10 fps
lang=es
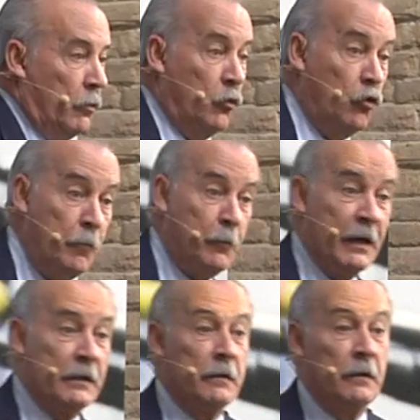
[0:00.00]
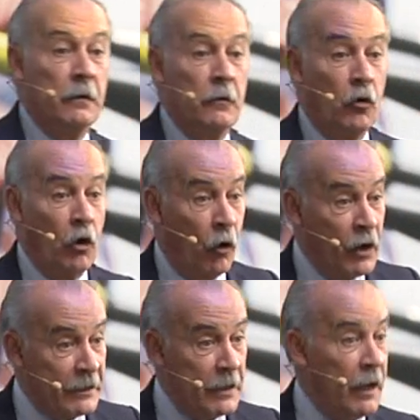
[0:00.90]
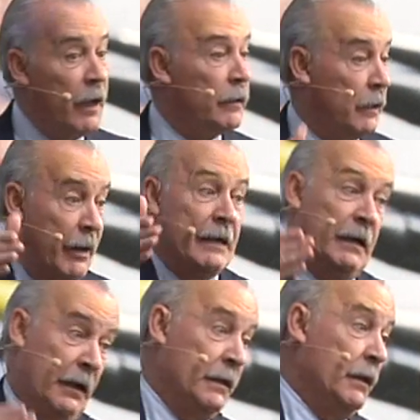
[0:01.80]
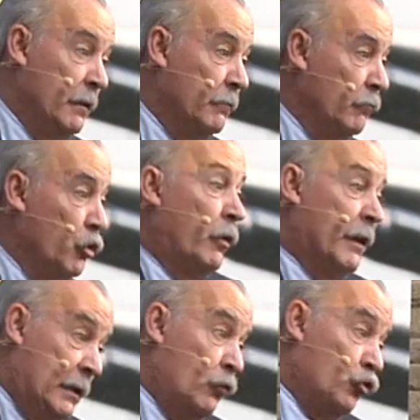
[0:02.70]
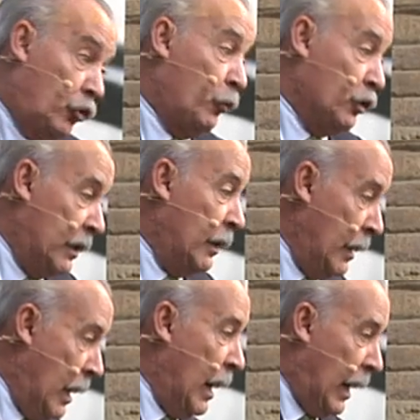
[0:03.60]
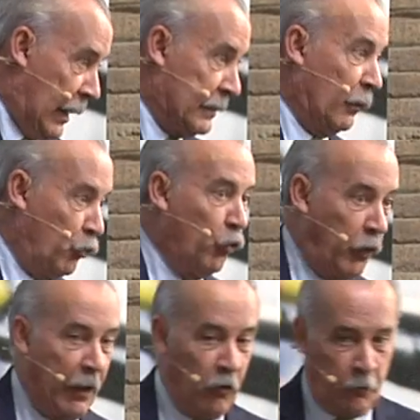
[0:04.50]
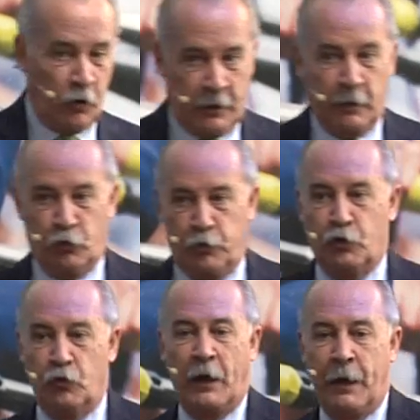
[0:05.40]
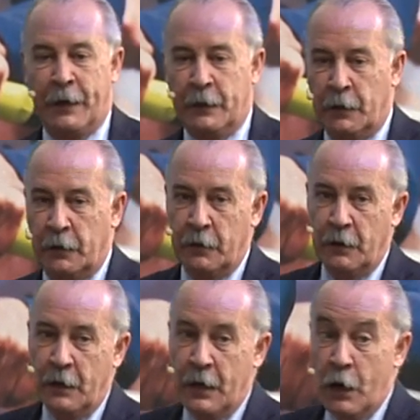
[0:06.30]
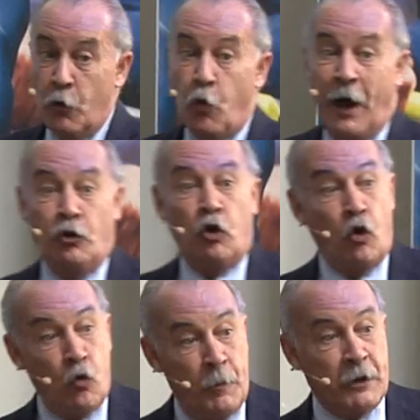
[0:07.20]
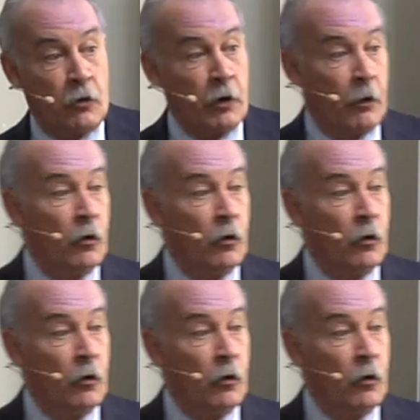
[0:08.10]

cumples con la honestidad, te vas a que sí. No te vas, incluso te puedes ir hasta un juzgado porque te hemos puesto una demanda. Cuando no cumples con la